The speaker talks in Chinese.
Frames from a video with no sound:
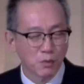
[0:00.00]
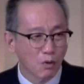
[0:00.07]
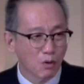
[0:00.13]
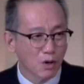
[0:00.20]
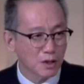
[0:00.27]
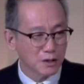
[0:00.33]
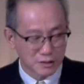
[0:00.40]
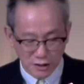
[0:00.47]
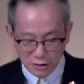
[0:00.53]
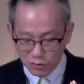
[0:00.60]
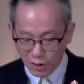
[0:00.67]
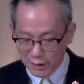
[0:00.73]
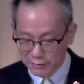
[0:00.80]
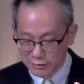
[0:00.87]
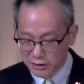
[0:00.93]
只不过
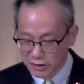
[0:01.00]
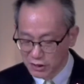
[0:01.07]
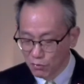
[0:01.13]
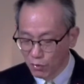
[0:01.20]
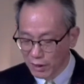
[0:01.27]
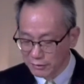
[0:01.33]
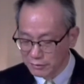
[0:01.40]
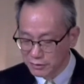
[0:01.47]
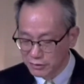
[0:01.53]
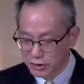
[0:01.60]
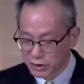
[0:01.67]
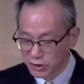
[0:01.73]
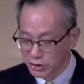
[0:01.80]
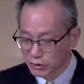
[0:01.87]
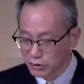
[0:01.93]
这段经文
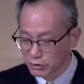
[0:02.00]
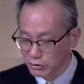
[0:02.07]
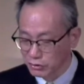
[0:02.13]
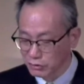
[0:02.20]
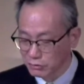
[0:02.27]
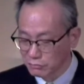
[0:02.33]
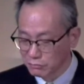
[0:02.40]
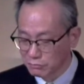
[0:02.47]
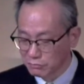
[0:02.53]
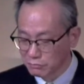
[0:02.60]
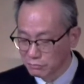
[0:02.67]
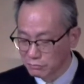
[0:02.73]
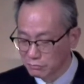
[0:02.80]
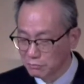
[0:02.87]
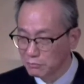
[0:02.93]
其
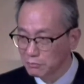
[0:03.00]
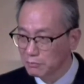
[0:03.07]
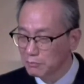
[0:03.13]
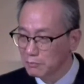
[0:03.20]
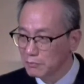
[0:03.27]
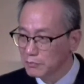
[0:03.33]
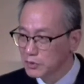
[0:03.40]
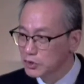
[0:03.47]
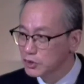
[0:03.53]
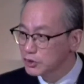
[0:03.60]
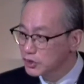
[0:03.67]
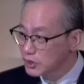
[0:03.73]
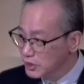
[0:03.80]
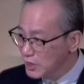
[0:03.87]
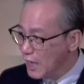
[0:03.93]
实
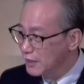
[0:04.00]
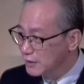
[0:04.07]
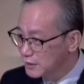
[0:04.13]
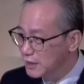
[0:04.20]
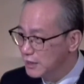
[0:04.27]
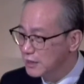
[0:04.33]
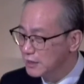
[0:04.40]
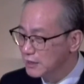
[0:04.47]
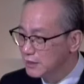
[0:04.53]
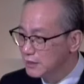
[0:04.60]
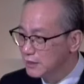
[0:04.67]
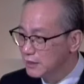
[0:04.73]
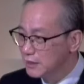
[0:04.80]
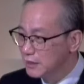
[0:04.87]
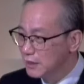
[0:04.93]
是上帝
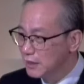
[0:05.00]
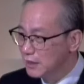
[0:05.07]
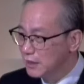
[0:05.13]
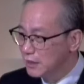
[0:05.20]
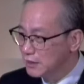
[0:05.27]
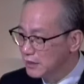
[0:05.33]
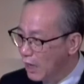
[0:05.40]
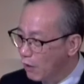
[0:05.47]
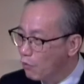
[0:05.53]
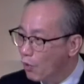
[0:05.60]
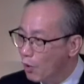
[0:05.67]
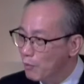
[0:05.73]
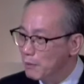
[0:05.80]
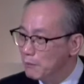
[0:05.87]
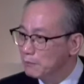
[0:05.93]
要
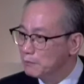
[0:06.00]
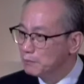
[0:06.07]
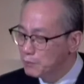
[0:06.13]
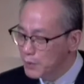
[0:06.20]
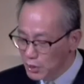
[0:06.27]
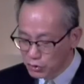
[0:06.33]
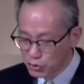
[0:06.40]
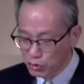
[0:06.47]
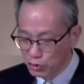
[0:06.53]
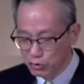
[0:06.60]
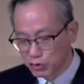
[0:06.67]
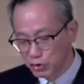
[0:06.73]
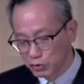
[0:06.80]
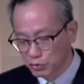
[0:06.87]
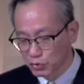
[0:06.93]
我们必
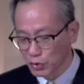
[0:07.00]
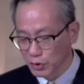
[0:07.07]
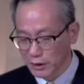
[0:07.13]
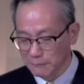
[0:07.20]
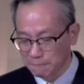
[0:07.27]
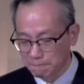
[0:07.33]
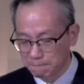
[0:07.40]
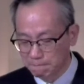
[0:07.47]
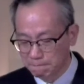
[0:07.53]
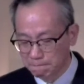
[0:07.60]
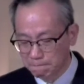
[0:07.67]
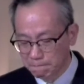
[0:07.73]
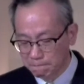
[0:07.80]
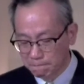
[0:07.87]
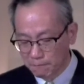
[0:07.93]
须去做的，
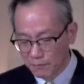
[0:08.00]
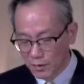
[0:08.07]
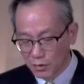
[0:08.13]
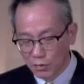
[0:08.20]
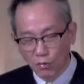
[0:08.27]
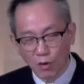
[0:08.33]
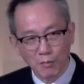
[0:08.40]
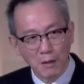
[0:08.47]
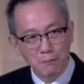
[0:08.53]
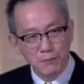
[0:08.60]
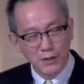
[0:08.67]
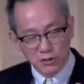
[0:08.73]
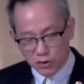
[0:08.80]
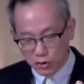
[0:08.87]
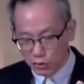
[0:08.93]
我
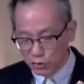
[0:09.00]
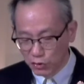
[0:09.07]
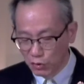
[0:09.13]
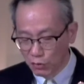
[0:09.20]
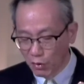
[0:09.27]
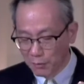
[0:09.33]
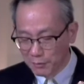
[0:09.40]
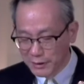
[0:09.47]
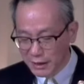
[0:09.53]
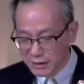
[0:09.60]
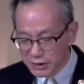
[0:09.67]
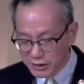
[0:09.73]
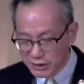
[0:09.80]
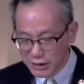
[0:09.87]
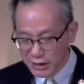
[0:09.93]
们必须与我
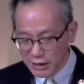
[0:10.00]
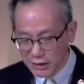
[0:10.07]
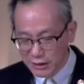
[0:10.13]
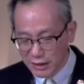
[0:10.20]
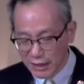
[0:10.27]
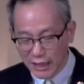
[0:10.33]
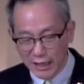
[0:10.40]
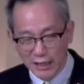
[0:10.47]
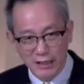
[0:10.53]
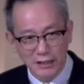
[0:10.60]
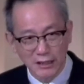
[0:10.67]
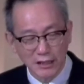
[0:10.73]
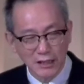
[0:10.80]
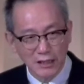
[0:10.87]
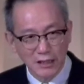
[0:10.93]
们的心
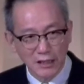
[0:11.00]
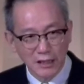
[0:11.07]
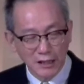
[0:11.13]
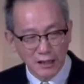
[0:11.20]
灵